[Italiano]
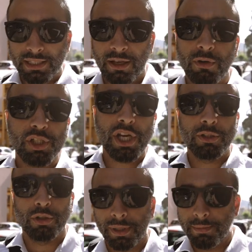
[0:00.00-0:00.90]
Stavo
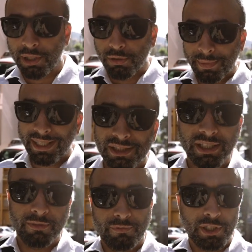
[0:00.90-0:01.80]
leggendo i primi commenti
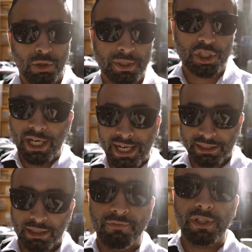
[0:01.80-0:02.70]
del video
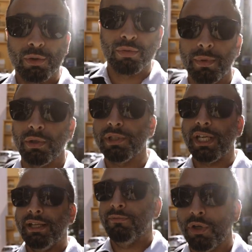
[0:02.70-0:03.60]
precedente, il video numero
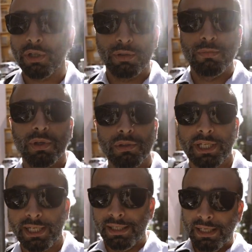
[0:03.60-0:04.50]
3, il vlog numero
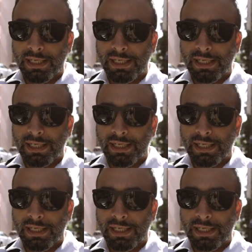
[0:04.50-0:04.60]
3.